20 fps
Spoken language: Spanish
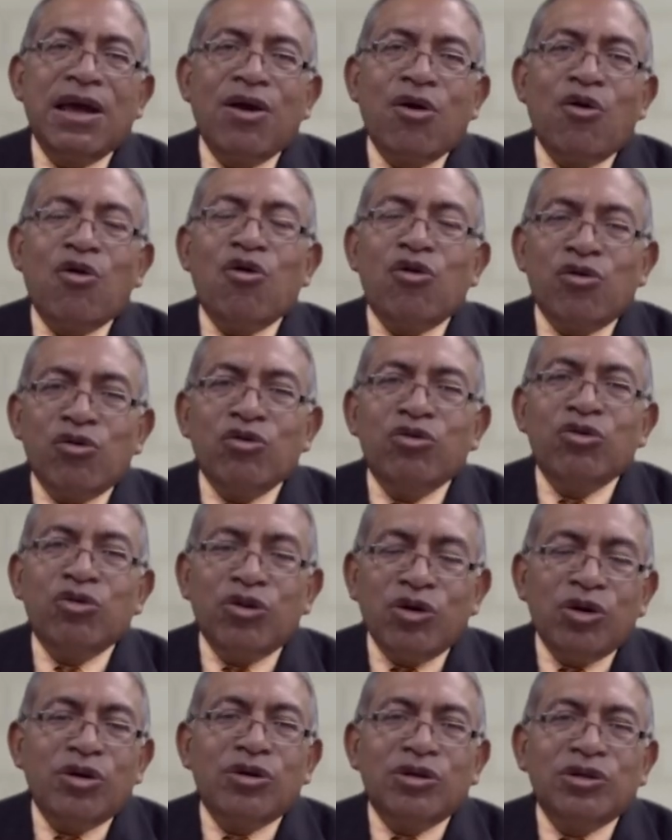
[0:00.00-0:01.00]
con un
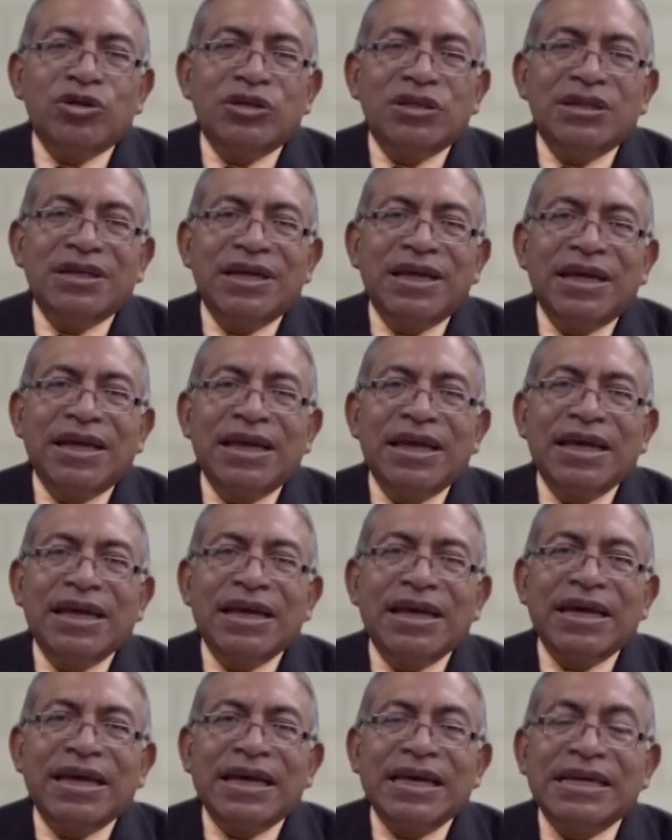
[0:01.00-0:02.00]
Dios
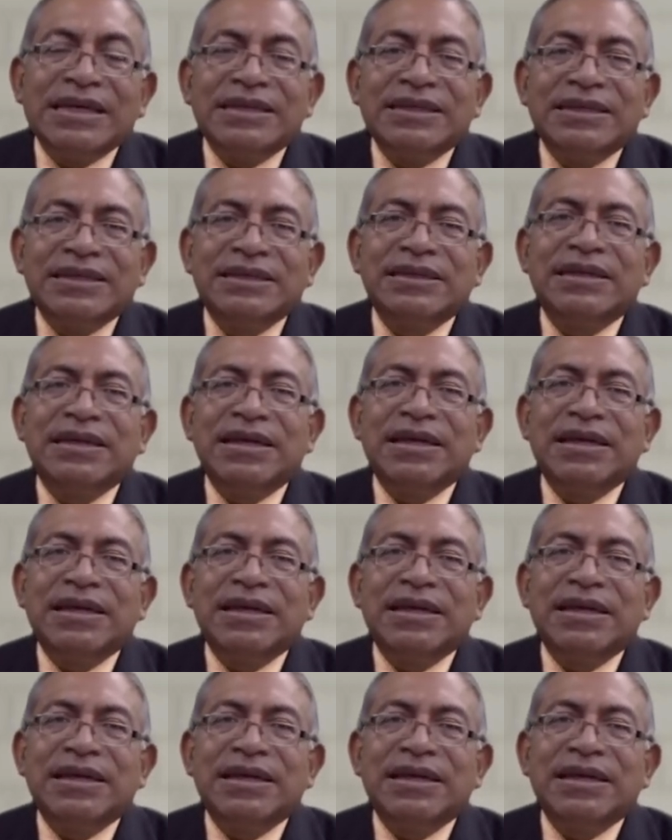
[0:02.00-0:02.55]
que es